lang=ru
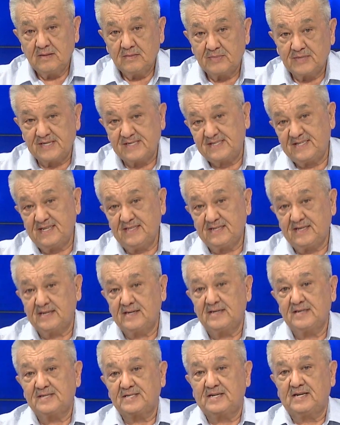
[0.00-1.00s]
Президент
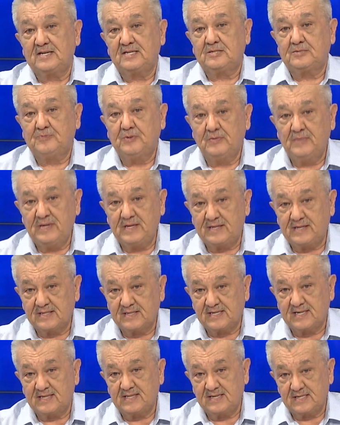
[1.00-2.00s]
Кыргызской республики
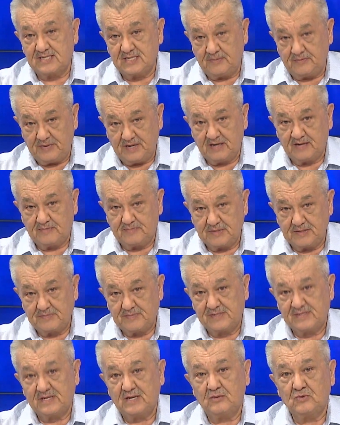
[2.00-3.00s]
Садыр Джапаров
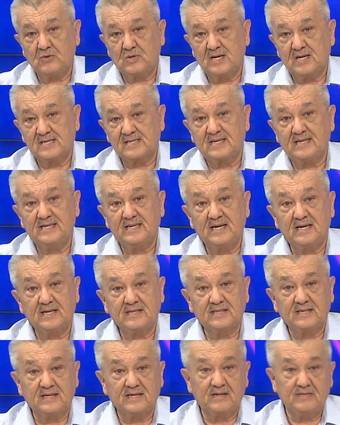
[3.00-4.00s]
подписал указ о
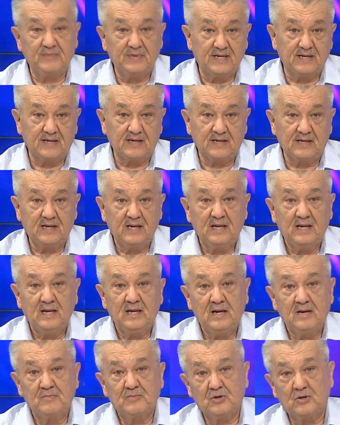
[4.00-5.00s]
некоторых мерах
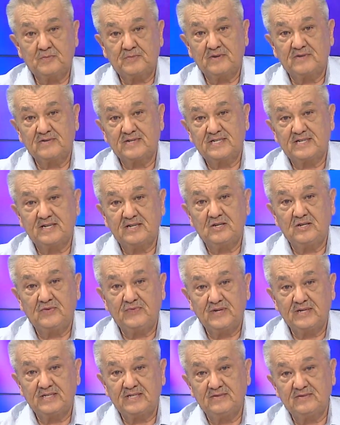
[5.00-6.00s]
по повышению
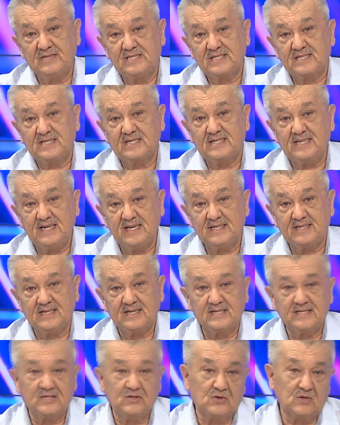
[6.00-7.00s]
эффективности
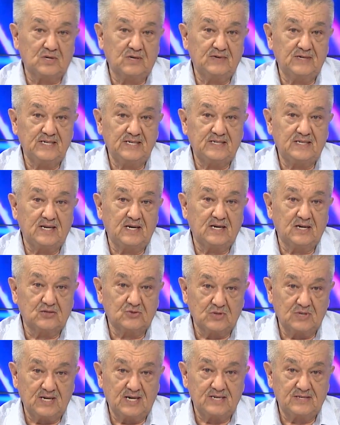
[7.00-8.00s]
деятельности руководителей
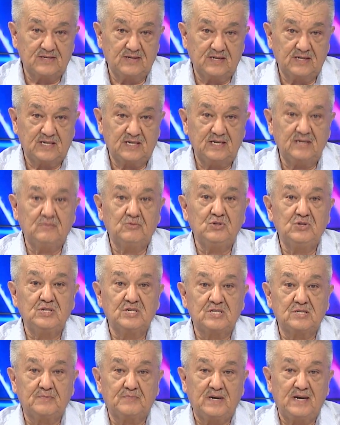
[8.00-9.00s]
государственных и
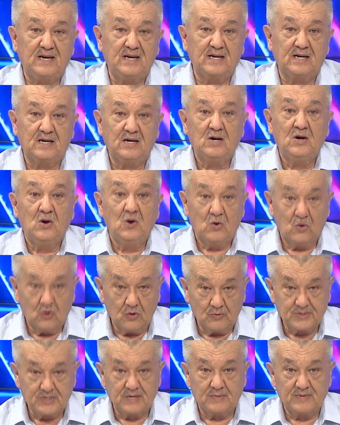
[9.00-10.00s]
муниципальных
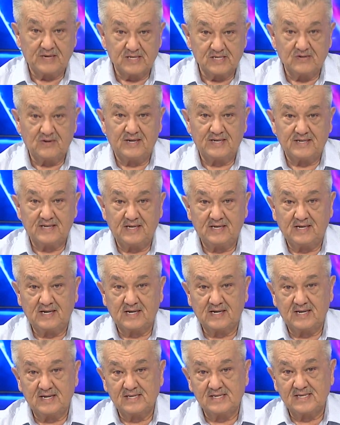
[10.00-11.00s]
общеобразовательных
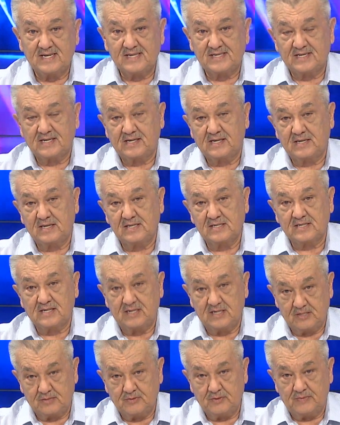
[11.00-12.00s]
организаций Кыргызской
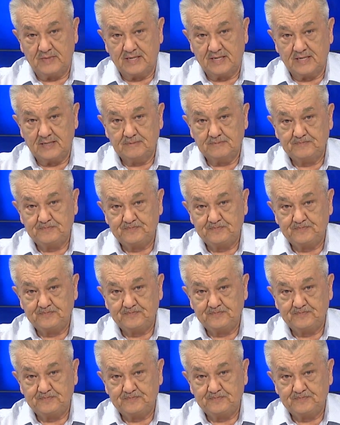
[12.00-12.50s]
республики.